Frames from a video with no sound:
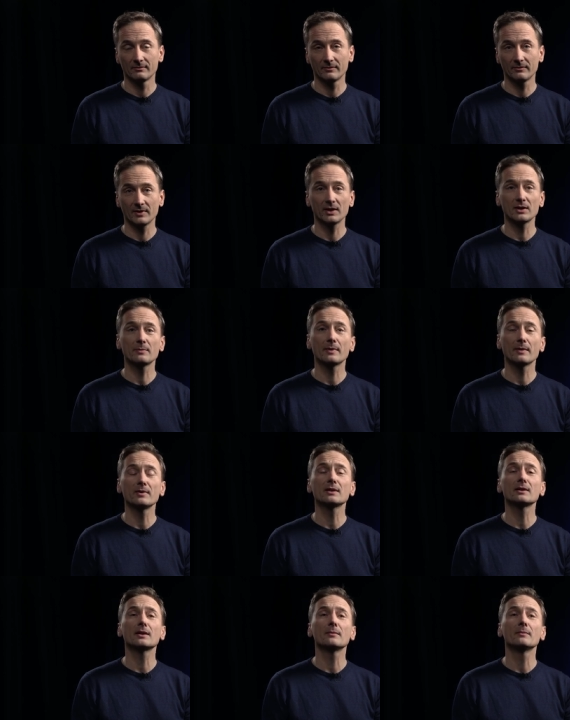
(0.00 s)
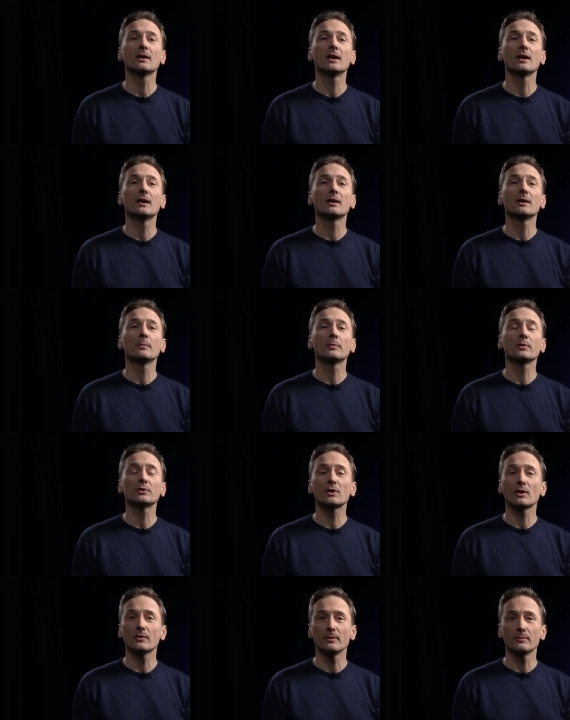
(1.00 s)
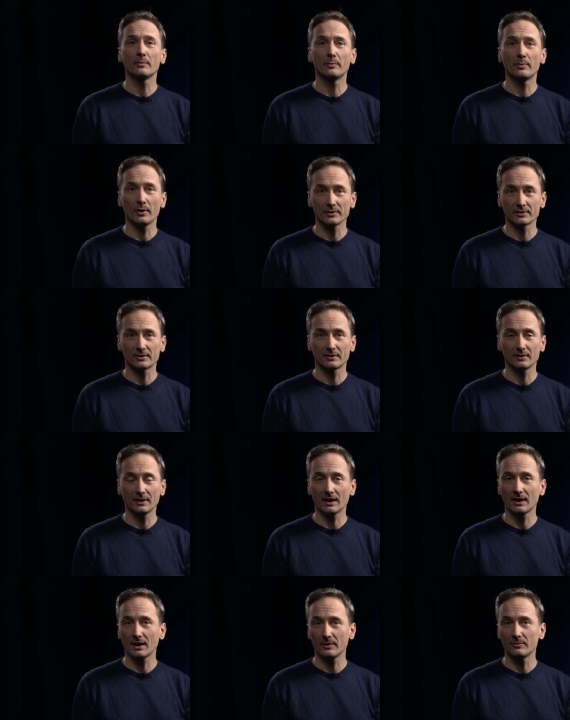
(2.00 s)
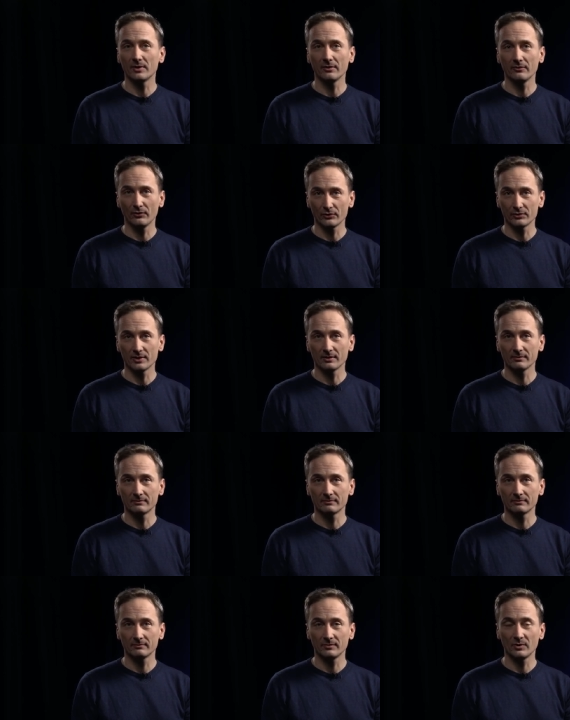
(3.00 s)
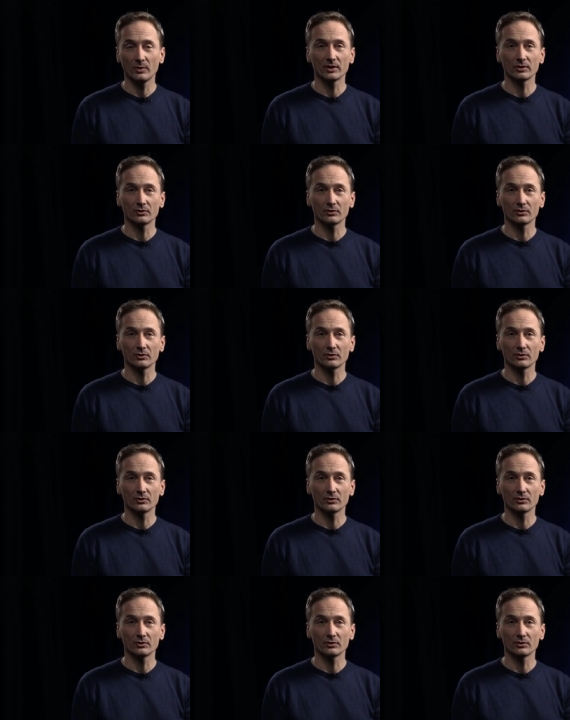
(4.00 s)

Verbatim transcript: Wtedy pamiętam, podjąłem post na chlebie i wodzie. Była